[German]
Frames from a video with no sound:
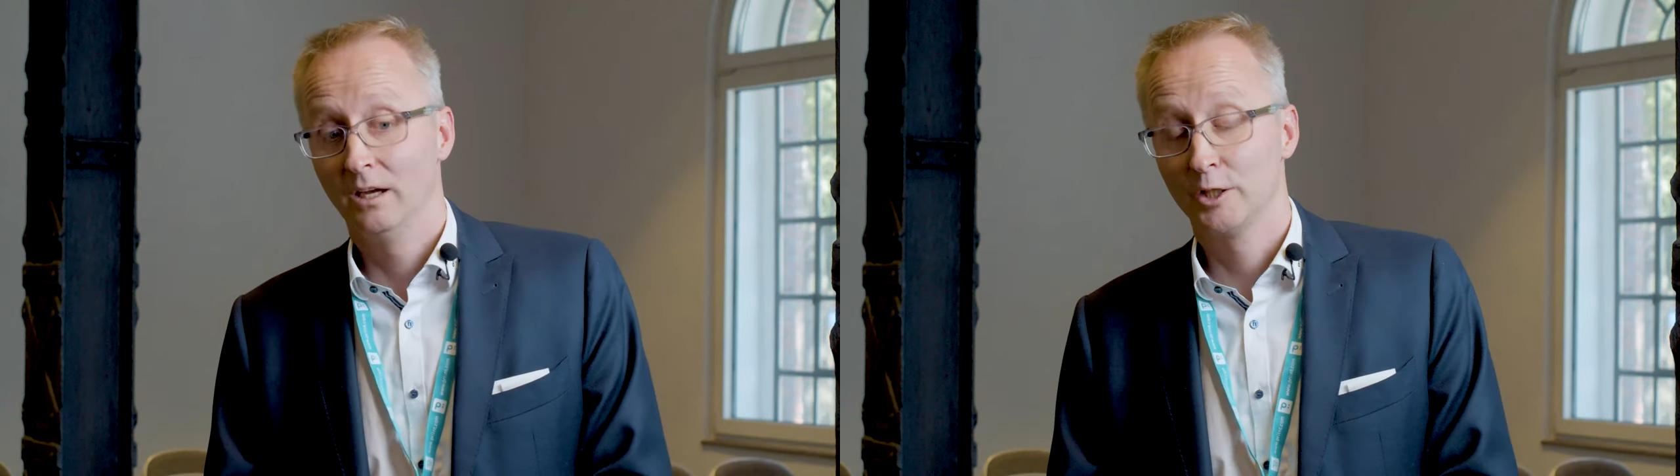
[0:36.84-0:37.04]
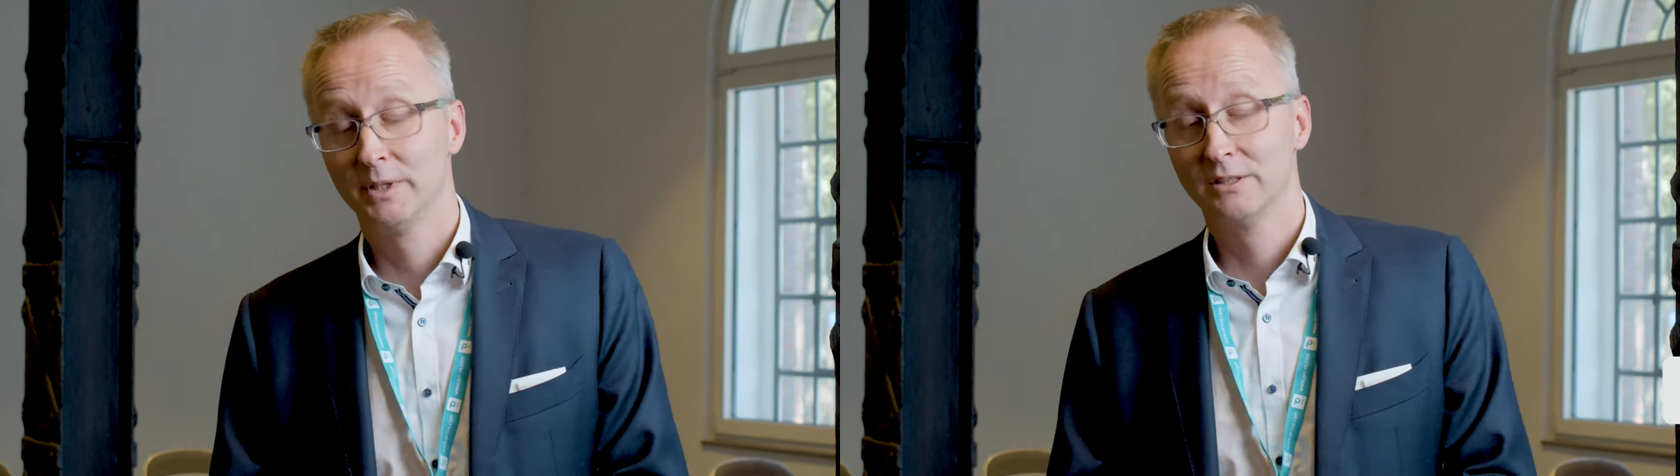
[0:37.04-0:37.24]

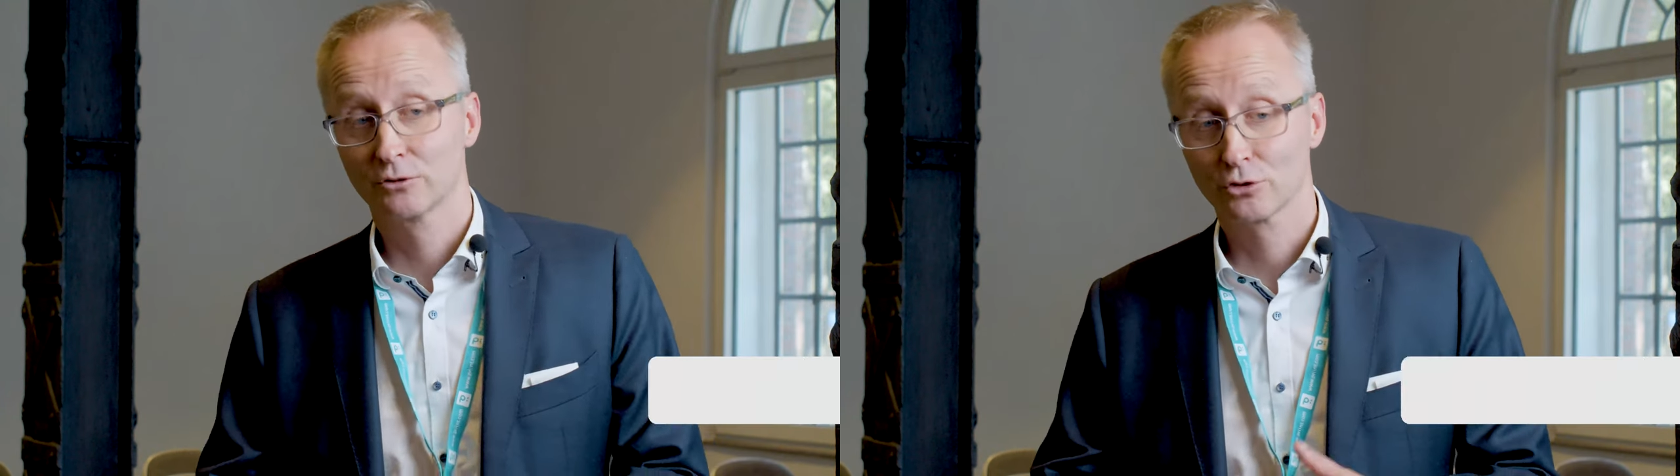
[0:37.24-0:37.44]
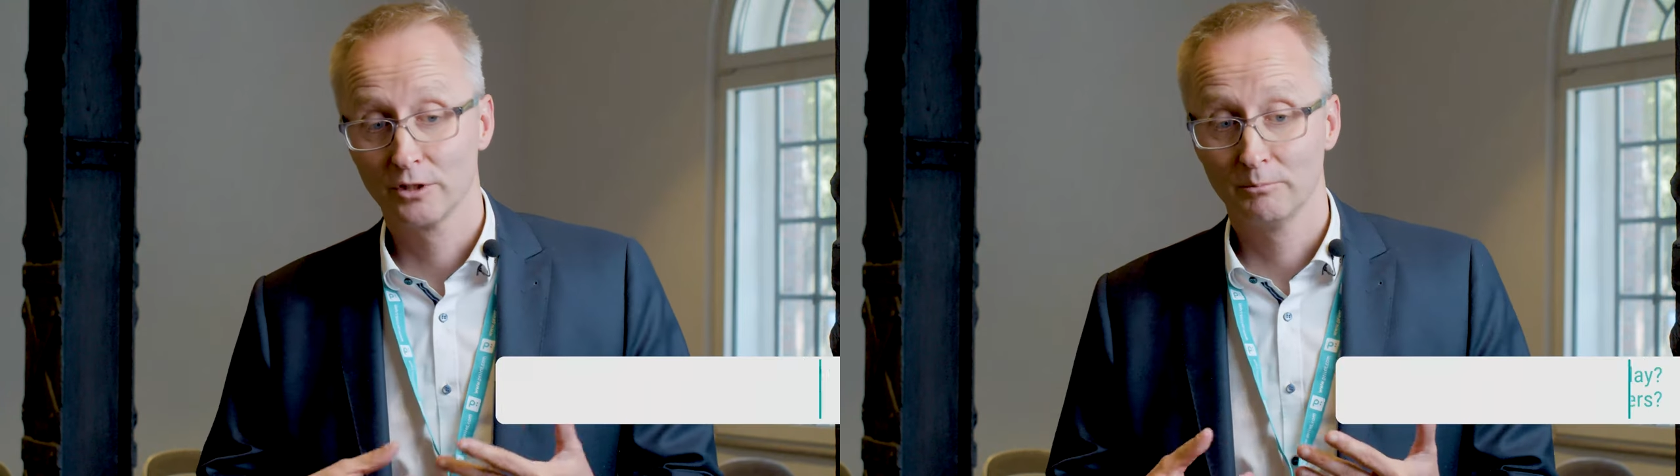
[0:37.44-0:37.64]
Ich
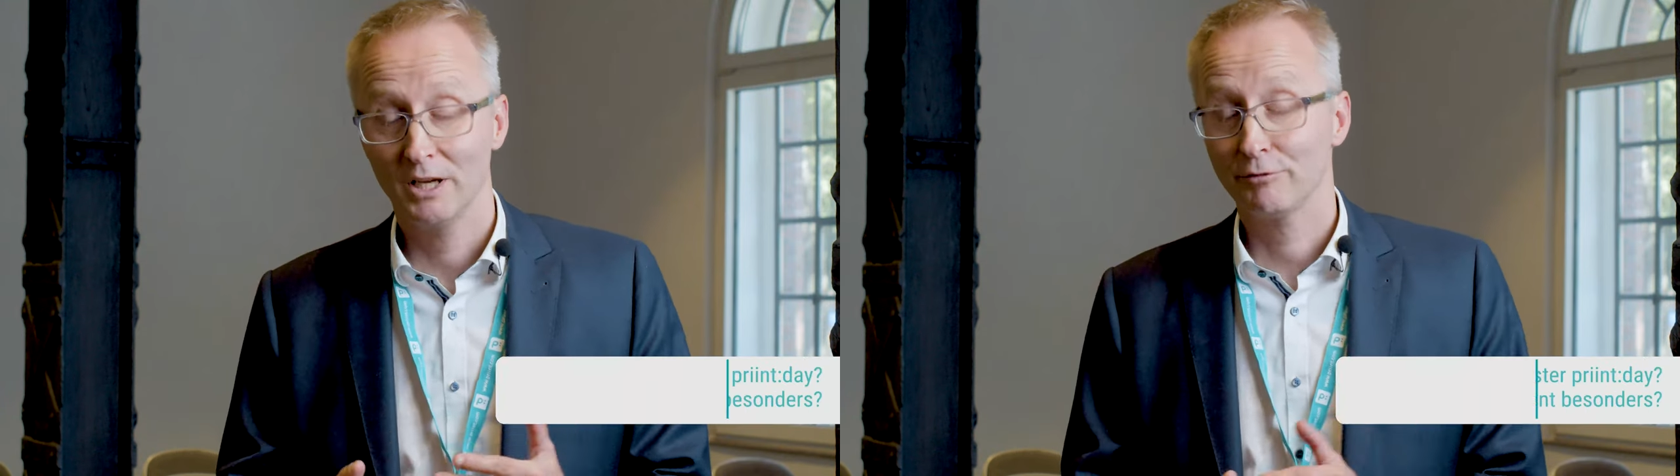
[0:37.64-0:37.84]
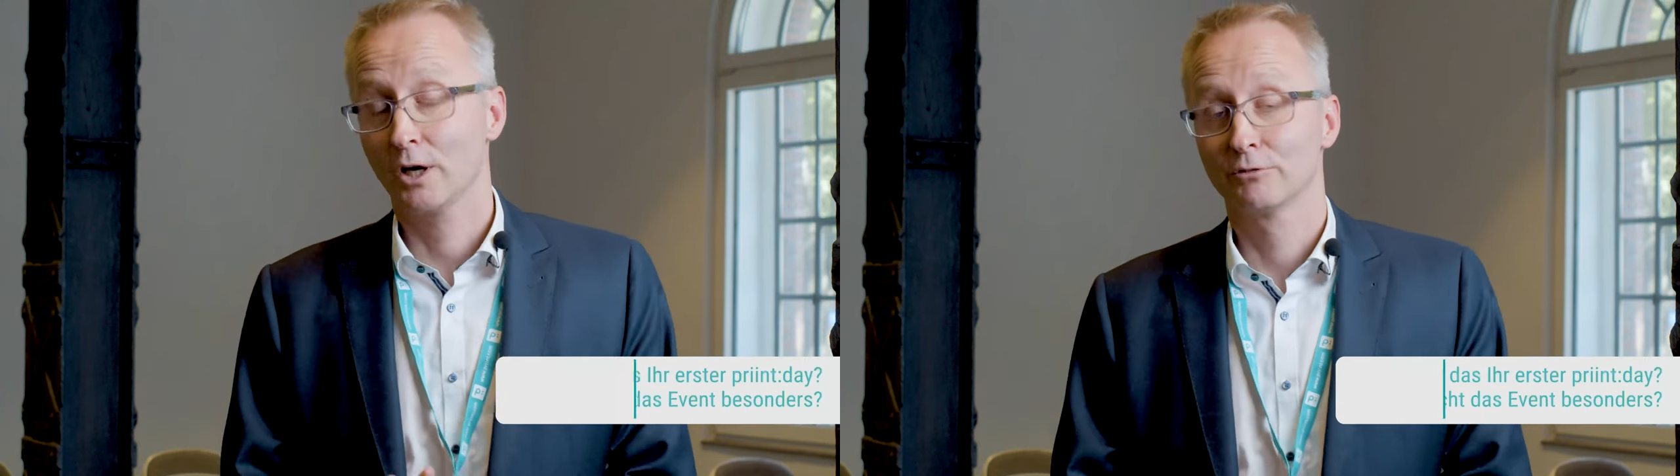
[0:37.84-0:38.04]
bin schon
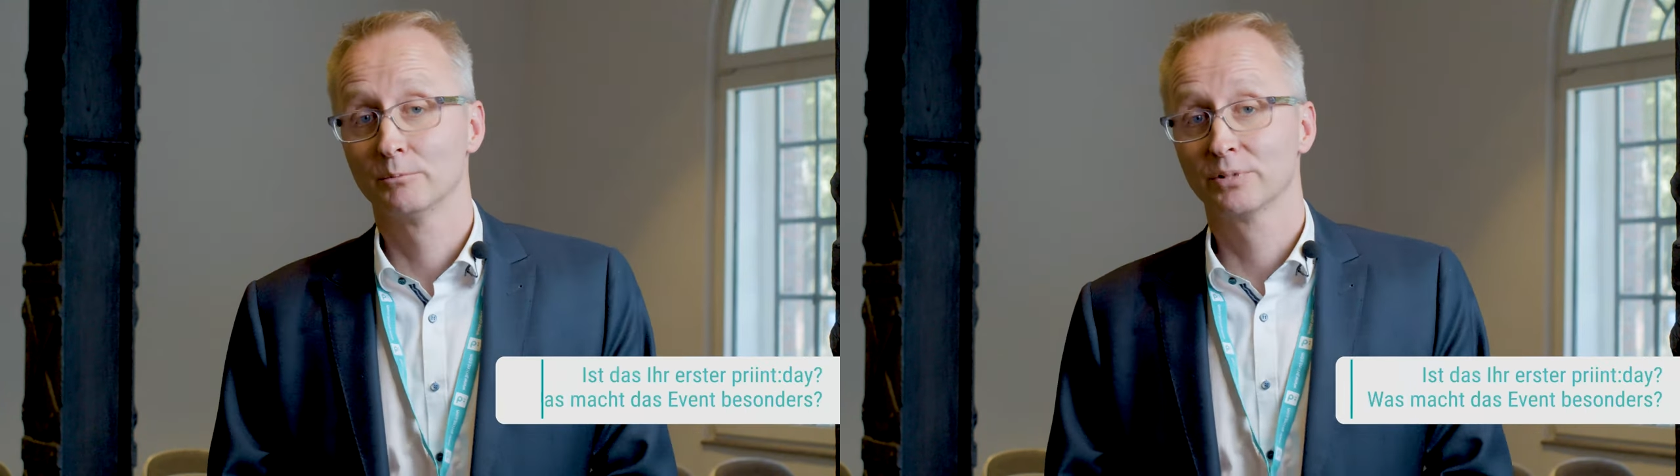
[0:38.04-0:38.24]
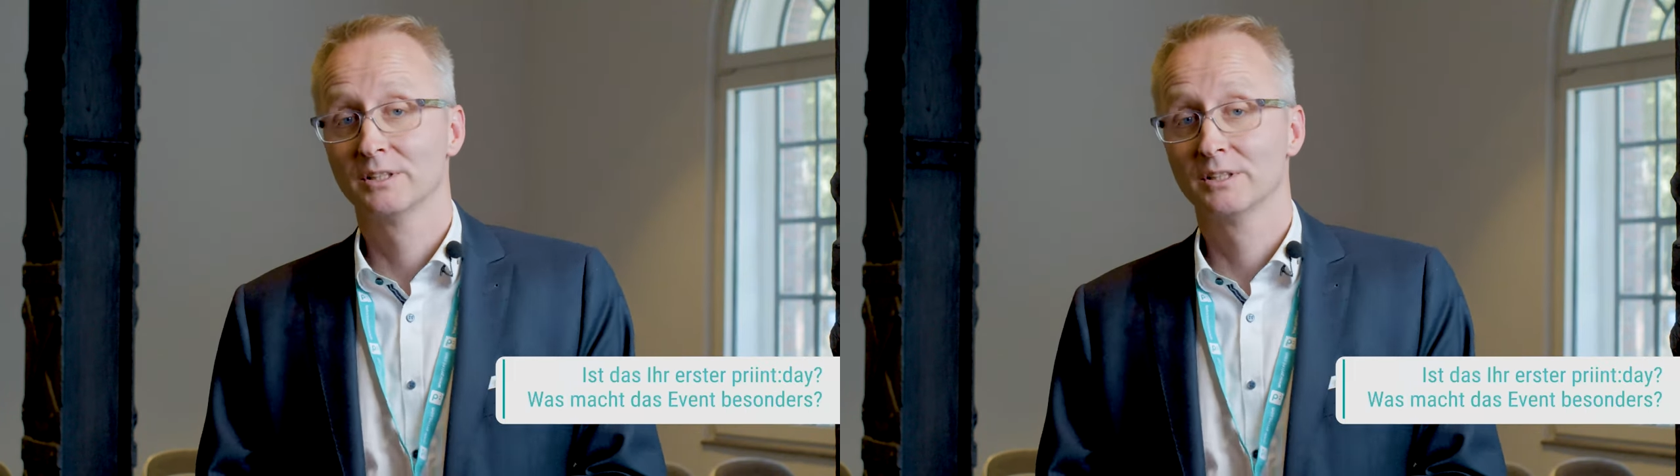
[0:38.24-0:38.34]
mehrfach auf dem